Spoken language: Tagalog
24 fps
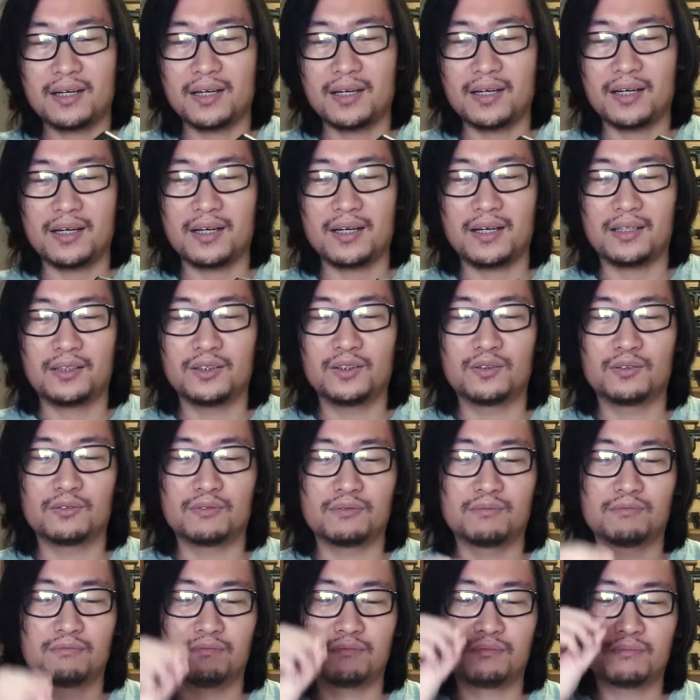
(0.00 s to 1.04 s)
Uh, yung
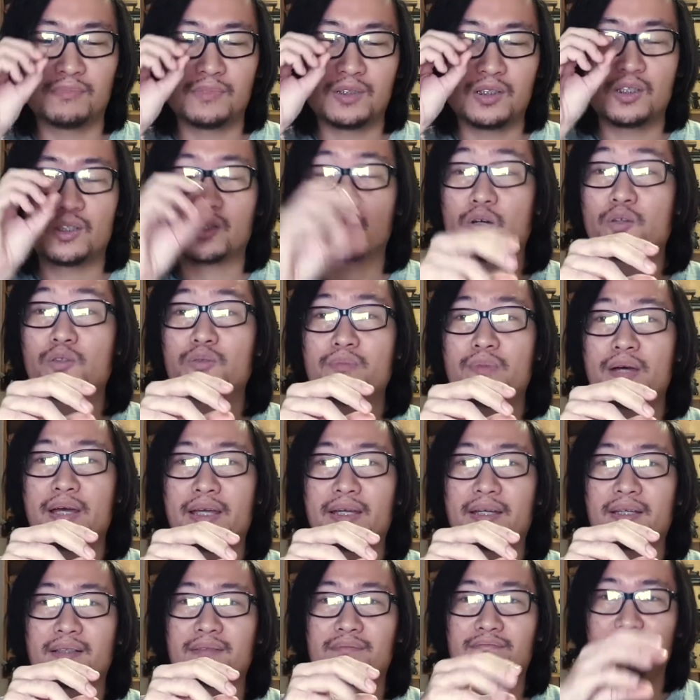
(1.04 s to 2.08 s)
Rode
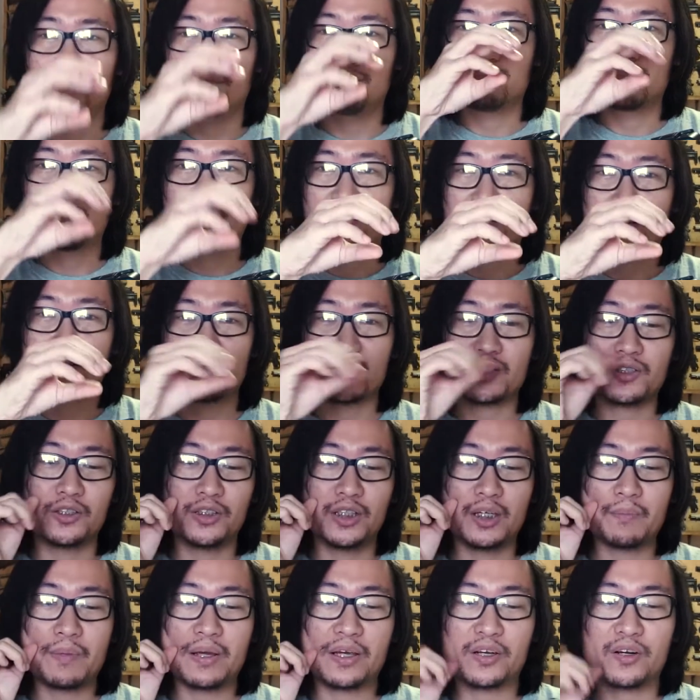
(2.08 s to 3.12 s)
mic,
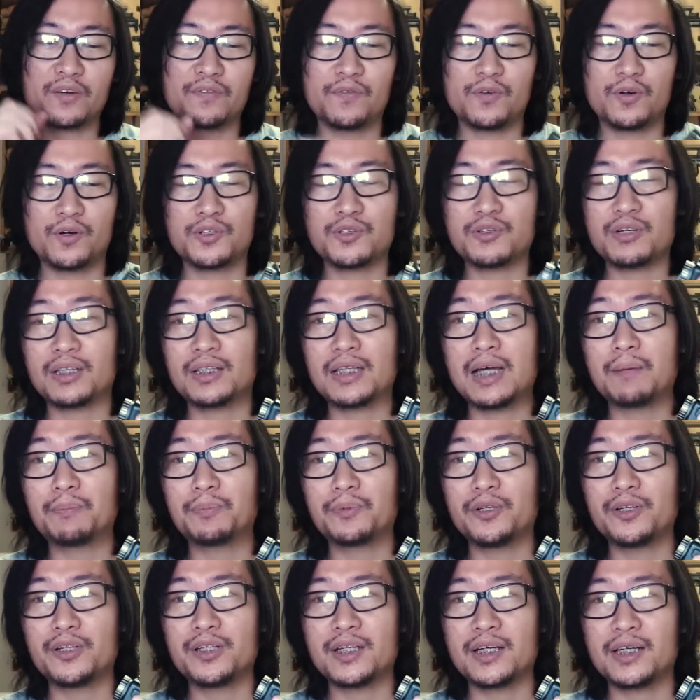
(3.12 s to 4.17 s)
external microphone, yung
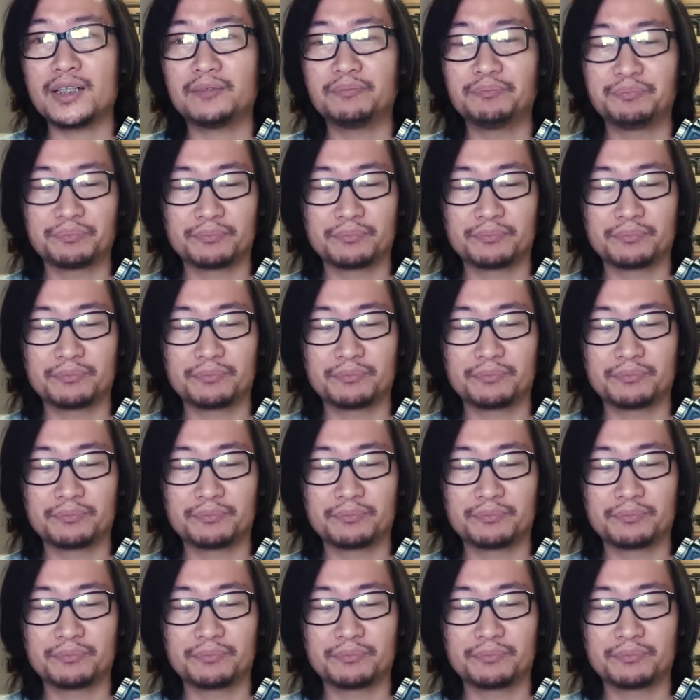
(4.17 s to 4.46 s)
adapter niya